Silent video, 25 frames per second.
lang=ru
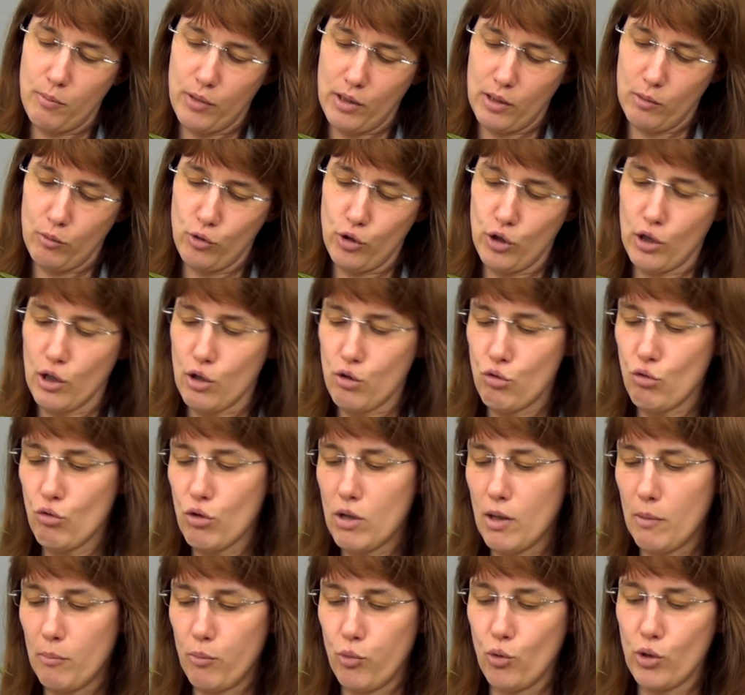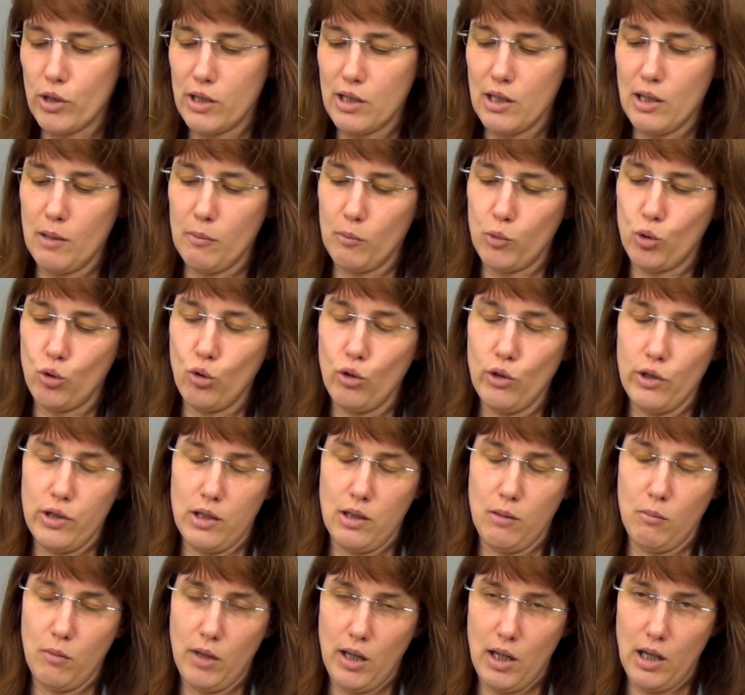потому что, судя по тем
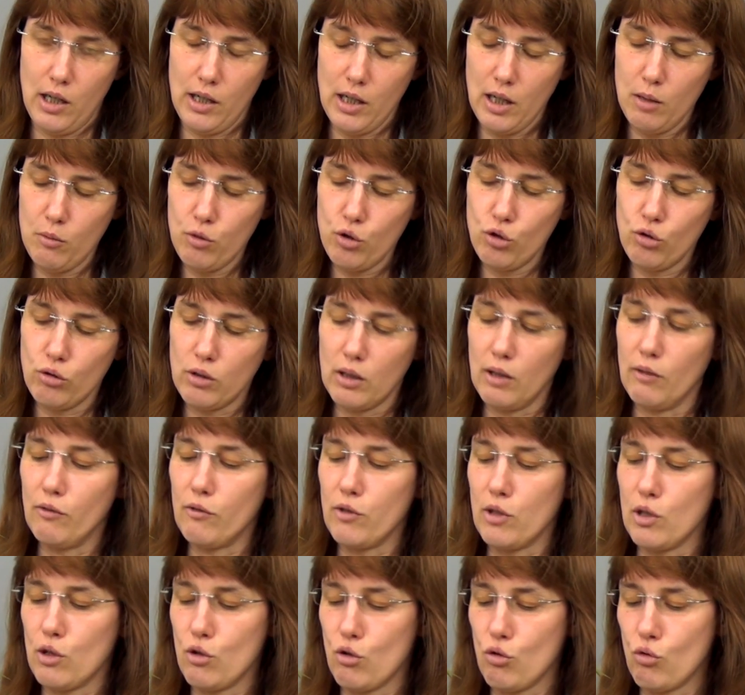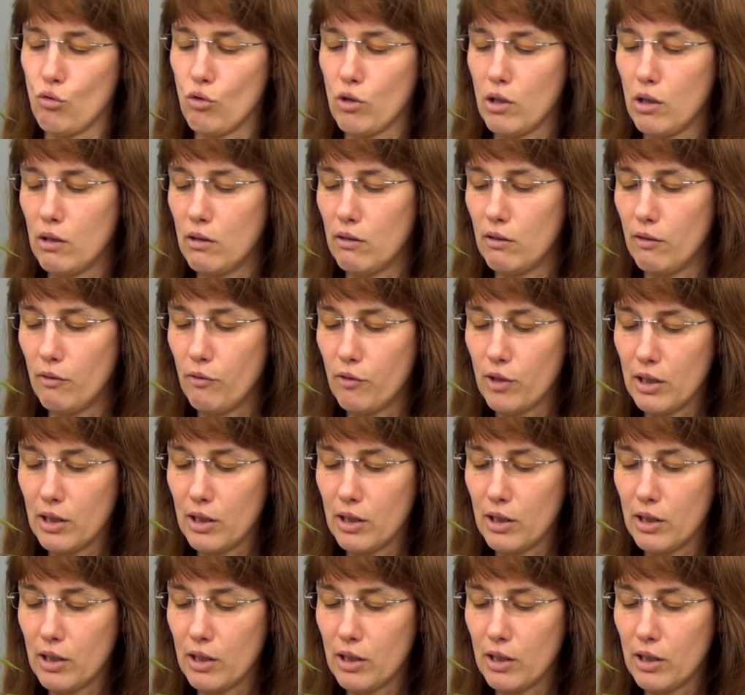толстым корням, что там внизу э,